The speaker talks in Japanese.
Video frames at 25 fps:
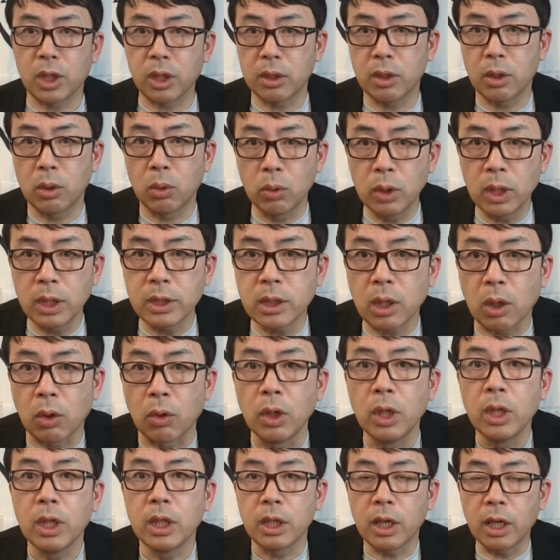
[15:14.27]
やってるオンラインサロン、
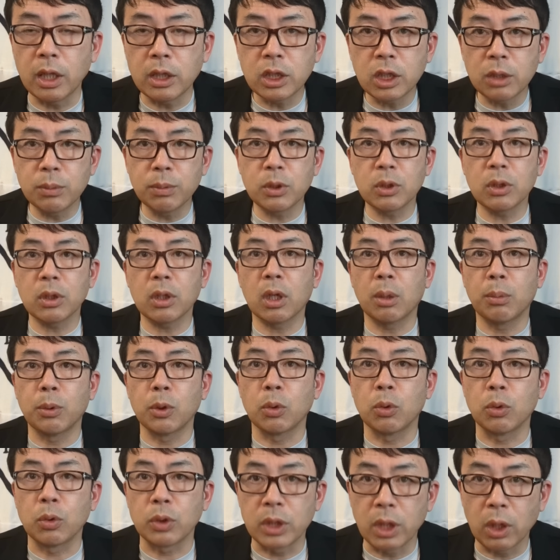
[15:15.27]
八重洲イブニングラボ
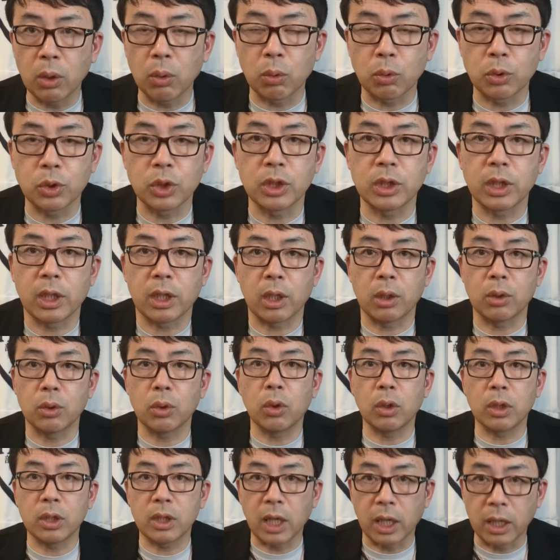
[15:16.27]
の方にね、お越しいただける
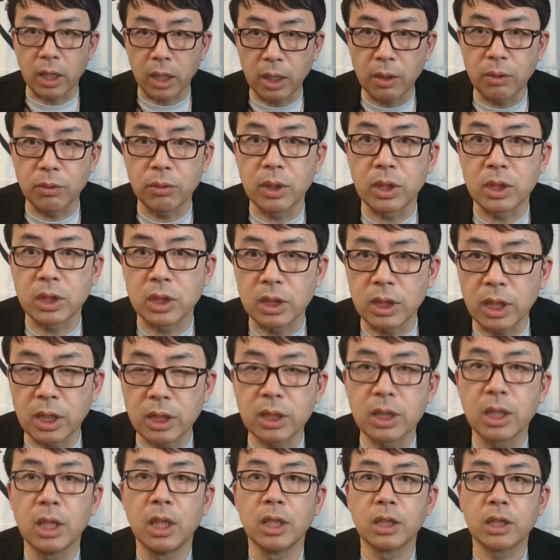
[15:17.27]
と大変嬉しいで
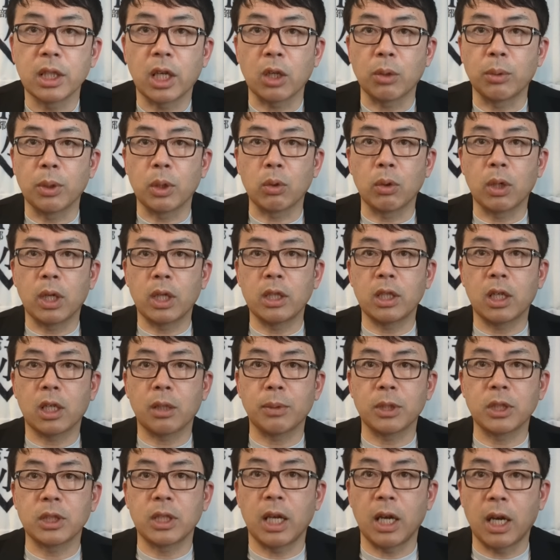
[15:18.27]
す。最後までご覧いただき
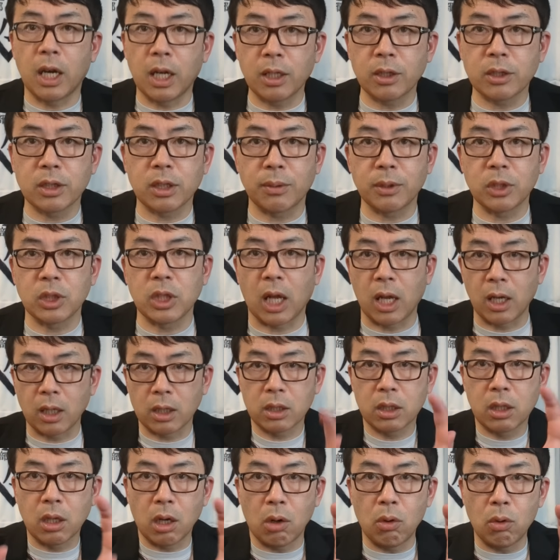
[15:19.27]
まして、ありがとうございました。
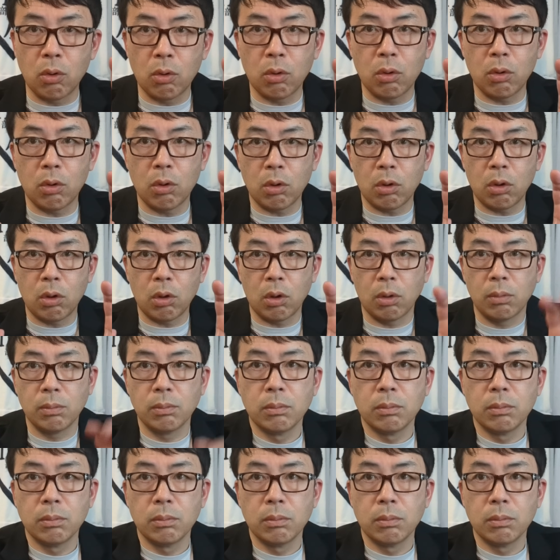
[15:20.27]
ガオー。